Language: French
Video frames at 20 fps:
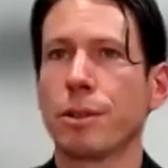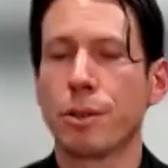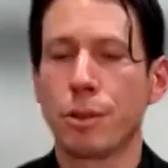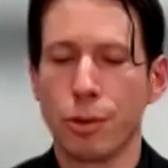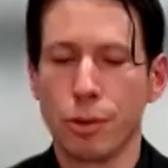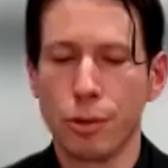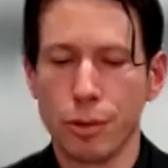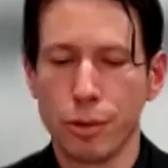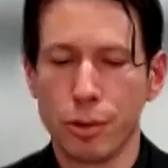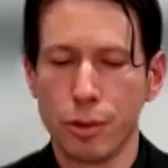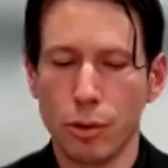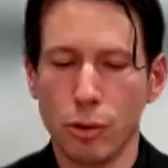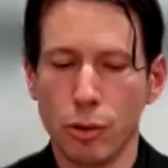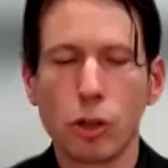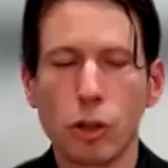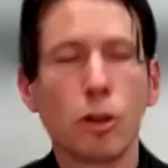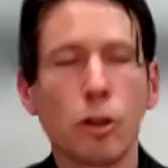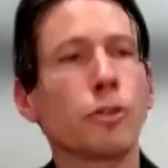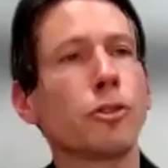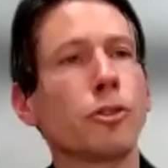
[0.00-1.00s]
que
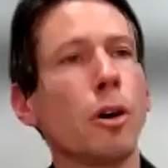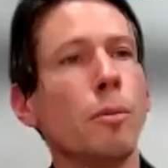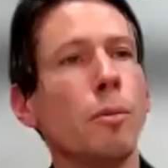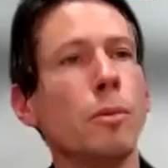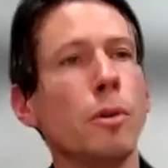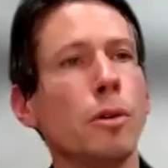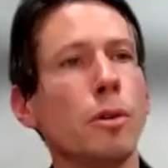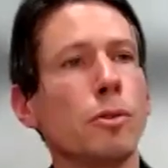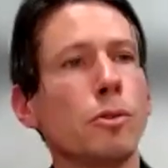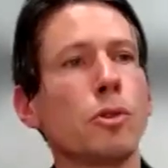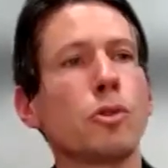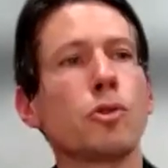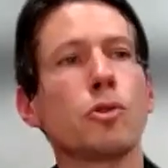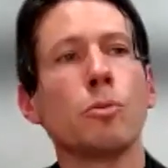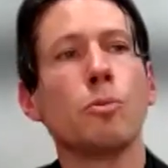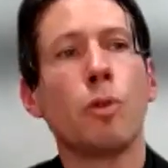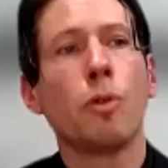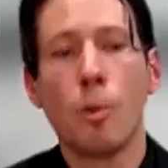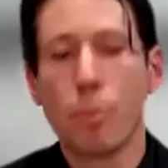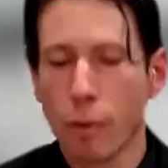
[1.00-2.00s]
le quantum de
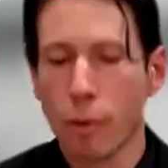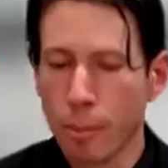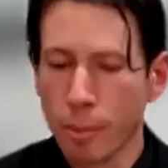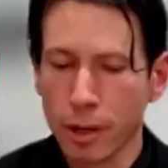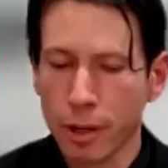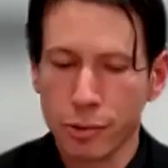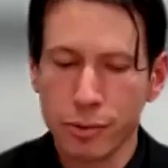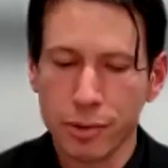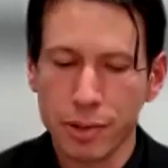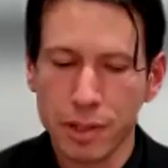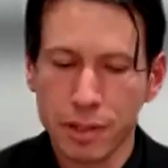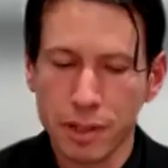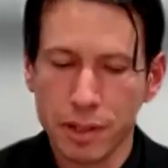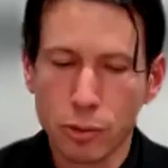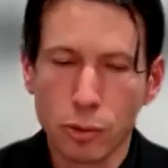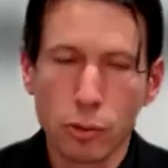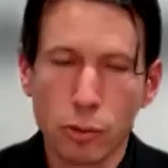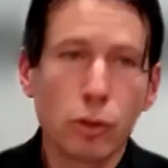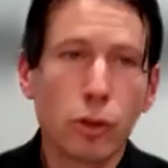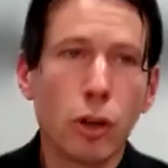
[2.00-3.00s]
son propre préjudice.
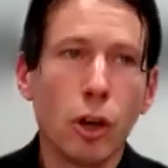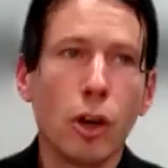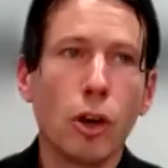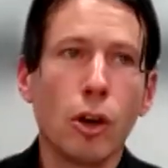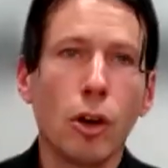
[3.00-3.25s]
Et donc,